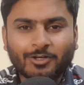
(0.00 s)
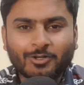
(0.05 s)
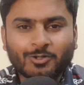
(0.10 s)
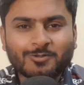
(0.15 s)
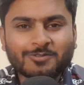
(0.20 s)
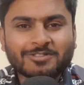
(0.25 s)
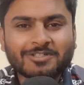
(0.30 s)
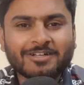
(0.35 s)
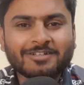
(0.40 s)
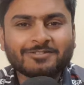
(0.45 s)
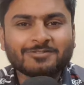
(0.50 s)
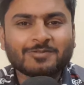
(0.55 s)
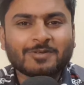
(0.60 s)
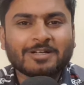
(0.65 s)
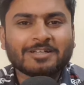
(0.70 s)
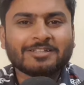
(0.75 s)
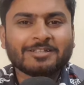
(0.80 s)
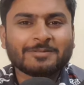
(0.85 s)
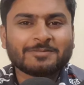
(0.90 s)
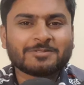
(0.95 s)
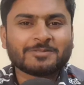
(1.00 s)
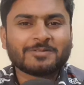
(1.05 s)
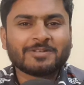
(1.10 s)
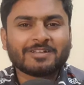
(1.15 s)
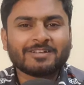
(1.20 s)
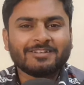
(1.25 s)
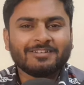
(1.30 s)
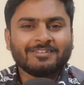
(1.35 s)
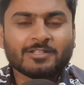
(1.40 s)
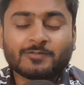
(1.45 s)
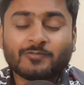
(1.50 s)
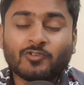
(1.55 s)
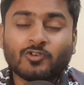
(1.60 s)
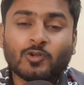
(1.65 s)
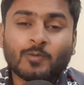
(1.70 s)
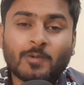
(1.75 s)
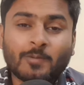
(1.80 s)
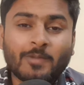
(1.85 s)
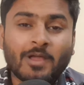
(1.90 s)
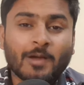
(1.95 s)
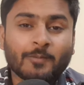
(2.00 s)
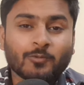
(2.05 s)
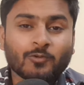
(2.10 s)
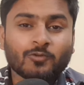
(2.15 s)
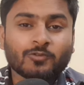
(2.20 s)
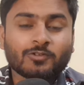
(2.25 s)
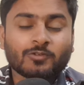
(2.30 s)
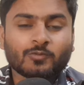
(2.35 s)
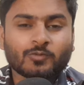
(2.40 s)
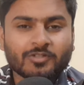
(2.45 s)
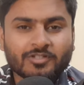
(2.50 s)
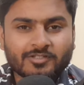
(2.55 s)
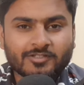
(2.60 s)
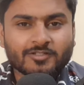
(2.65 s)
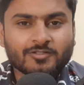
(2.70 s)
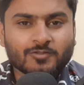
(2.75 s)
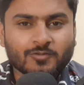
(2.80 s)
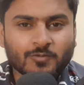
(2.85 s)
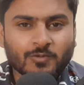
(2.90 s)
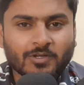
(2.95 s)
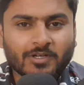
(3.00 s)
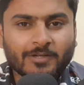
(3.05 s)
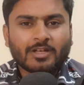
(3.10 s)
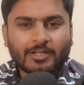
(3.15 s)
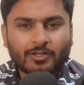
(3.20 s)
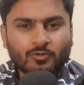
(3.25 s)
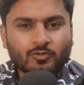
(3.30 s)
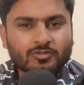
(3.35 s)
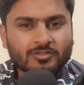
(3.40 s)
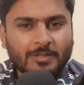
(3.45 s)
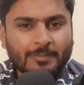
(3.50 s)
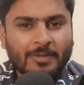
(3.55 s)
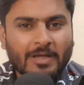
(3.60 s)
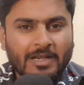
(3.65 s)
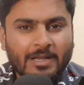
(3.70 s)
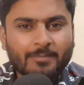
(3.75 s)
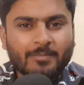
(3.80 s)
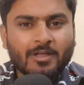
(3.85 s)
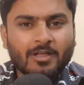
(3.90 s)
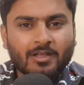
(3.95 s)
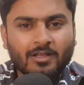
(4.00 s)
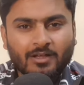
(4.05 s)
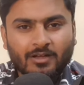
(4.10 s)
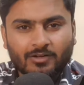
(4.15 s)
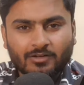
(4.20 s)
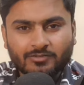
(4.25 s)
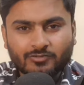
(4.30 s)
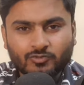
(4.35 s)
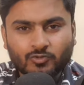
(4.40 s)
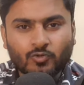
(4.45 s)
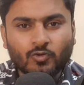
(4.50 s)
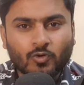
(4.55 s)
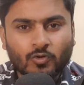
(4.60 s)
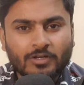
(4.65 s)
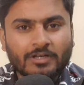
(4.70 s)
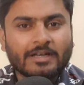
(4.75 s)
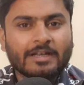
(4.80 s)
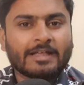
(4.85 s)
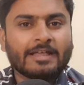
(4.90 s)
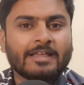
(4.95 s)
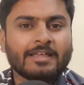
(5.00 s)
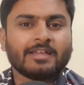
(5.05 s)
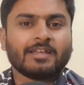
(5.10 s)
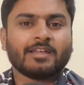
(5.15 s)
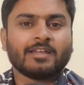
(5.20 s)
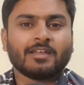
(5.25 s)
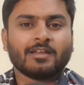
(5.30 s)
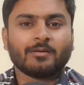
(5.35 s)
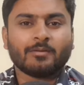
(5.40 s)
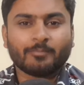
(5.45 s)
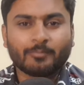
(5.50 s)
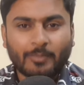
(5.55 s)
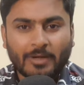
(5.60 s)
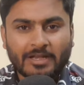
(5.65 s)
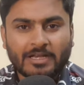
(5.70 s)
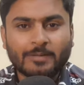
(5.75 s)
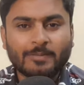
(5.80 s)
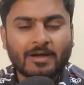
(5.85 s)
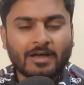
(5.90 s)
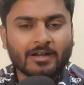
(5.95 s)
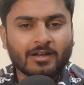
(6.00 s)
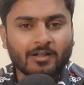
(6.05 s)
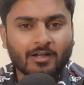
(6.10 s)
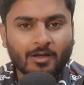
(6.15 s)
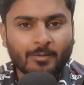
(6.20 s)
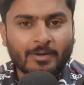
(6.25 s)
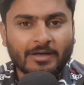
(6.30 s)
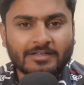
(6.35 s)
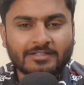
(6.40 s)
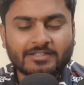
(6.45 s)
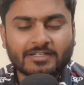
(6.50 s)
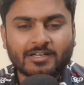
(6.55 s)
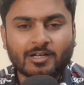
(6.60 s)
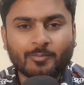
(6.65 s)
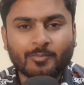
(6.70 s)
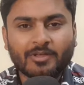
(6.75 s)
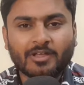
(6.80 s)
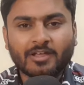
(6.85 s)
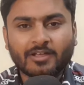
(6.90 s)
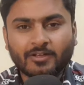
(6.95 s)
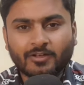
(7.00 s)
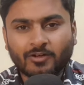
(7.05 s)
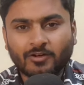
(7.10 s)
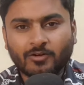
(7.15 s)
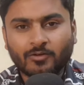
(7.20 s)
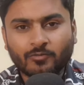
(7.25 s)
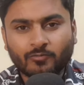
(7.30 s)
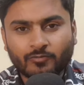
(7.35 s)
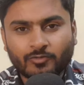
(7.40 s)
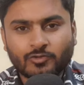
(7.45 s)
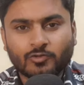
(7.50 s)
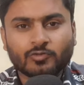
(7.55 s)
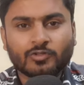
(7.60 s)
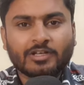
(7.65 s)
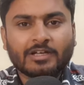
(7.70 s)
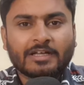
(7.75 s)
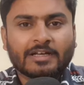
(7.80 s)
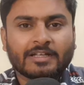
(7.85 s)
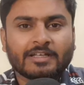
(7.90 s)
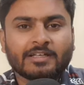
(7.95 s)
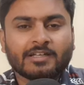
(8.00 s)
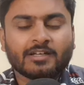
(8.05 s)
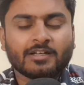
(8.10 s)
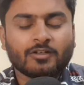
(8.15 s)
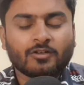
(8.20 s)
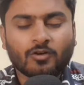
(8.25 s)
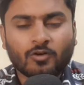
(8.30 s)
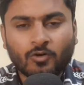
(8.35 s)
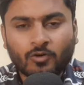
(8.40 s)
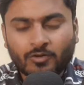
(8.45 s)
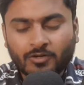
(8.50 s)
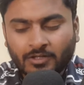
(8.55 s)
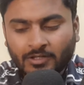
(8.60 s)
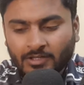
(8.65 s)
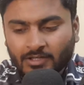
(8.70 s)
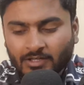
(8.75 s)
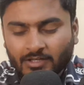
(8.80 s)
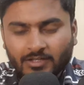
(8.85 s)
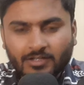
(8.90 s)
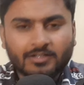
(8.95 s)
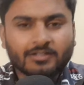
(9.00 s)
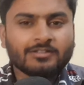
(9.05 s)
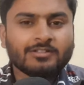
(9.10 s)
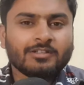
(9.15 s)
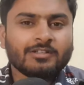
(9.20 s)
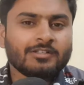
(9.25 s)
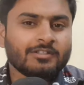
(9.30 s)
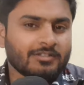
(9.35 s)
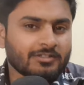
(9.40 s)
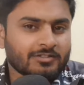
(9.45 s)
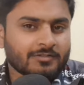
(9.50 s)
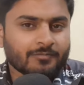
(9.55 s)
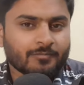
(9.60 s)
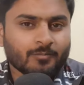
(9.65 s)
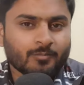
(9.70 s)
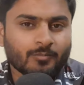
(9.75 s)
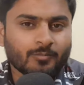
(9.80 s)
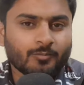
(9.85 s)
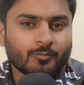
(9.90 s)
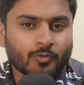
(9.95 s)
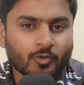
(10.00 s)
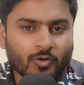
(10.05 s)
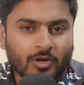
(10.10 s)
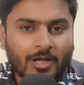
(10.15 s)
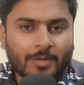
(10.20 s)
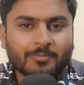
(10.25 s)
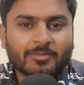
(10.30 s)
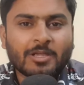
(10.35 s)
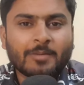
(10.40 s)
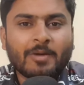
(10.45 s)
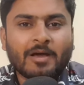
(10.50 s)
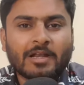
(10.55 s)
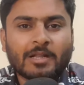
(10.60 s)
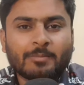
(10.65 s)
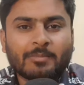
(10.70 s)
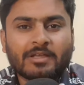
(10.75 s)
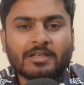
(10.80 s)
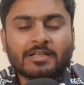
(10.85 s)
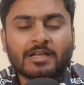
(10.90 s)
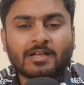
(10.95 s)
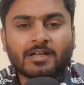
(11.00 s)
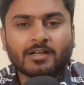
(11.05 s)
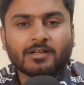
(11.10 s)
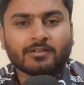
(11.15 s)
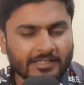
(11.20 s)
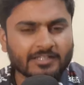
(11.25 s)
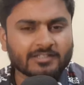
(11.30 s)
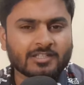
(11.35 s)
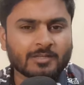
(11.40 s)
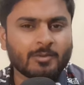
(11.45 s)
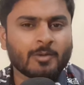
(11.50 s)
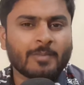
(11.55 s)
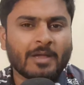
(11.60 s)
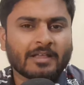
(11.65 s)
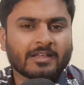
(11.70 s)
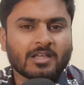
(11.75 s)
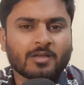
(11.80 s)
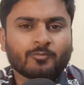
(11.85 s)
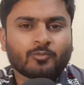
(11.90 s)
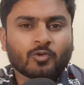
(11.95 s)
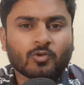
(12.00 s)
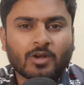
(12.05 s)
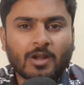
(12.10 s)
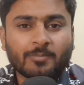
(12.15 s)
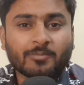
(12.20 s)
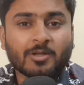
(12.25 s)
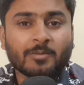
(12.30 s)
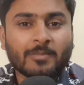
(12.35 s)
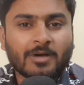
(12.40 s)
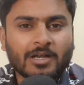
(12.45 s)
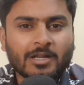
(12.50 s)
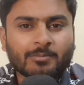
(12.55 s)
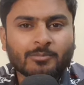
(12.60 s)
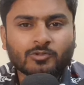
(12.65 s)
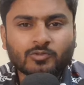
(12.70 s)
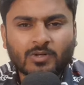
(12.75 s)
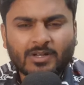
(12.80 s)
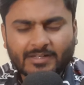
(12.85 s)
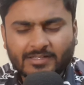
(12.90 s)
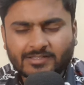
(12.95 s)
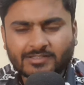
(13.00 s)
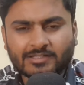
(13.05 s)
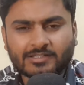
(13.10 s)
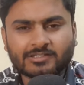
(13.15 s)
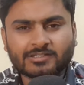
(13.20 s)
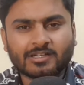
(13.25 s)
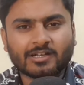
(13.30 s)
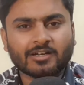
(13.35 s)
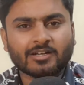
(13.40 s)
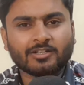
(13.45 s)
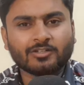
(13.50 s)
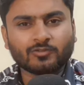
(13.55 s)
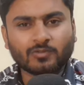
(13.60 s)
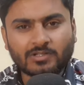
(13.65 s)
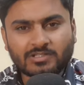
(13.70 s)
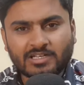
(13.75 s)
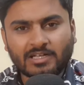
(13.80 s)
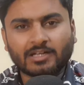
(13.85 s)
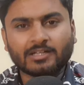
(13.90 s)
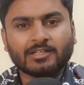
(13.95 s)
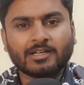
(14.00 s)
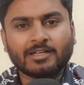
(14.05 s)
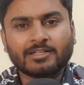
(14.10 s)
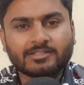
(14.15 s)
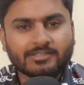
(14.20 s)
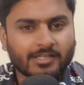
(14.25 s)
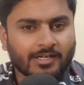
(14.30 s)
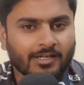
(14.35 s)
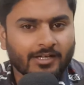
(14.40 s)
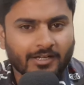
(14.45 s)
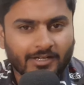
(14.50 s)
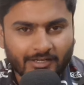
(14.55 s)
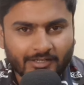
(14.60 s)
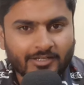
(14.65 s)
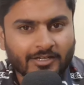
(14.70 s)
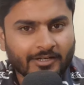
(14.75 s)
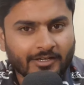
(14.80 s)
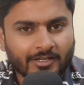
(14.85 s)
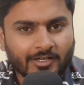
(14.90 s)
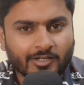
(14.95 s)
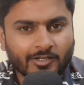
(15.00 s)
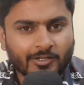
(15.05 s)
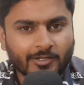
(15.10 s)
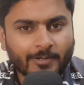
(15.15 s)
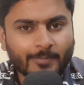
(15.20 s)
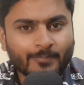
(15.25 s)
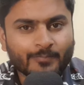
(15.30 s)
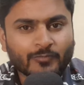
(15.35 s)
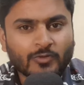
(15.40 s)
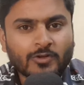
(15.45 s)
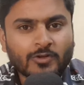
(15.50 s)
हेलो नमस्कार स्वागत है आप सभी का इस वीडियो में मैं आप लोगों के क्वेश्चंस लूंगा लेकिन उससे पहले मैं जो लोग नए हैं पहली बार हमारे चैनल पे हैं वीडियो देख रहे हैं और इस प्रोग्राम के बारे में या किसी भी बैंकिंग प्रोग्राम के बारे में थोड़ा रिसर्च कर रहे हैं थोड़ा जानकारी इकट्ठा कर रहे हैं